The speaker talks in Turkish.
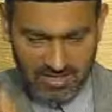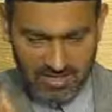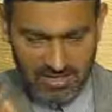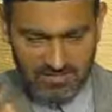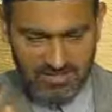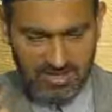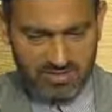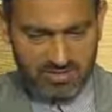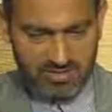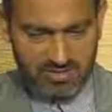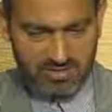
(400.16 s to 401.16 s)
Orada
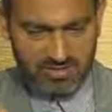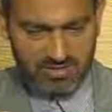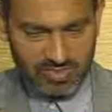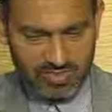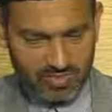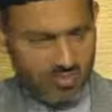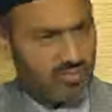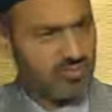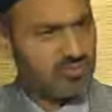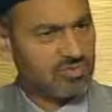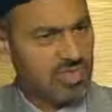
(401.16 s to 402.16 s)
birçok bir çok
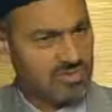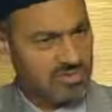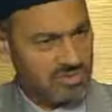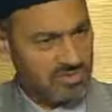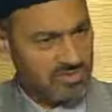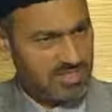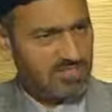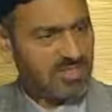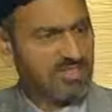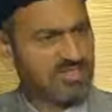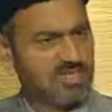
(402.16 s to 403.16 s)
konu tartışılmış
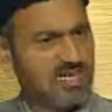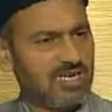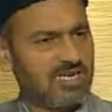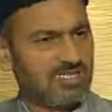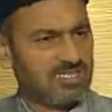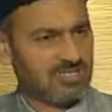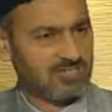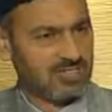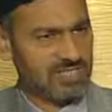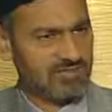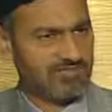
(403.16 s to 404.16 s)
ama İsa
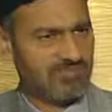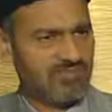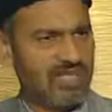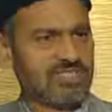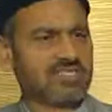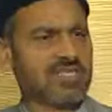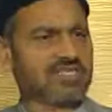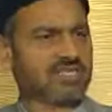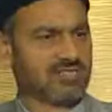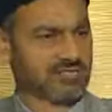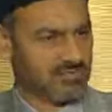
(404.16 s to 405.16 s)
Aleyhisselatü Vesselam'ın vefatı da
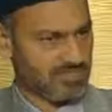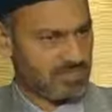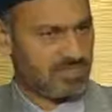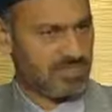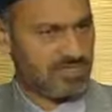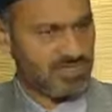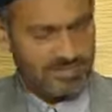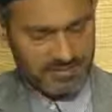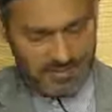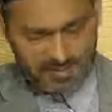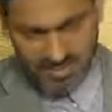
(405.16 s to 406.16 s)
tartışılmış. Evet.
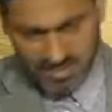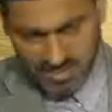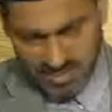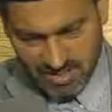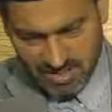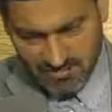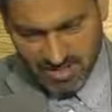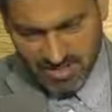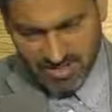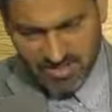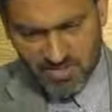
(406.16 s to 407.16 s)

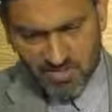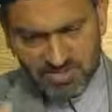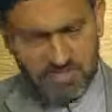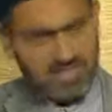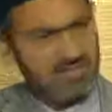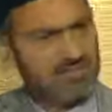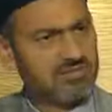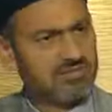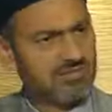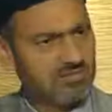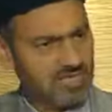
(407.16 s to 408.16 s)
Ve tabii ki o zaman
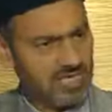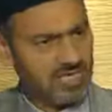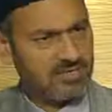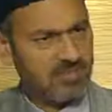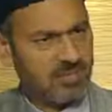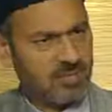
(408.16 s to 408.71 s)
hocalar,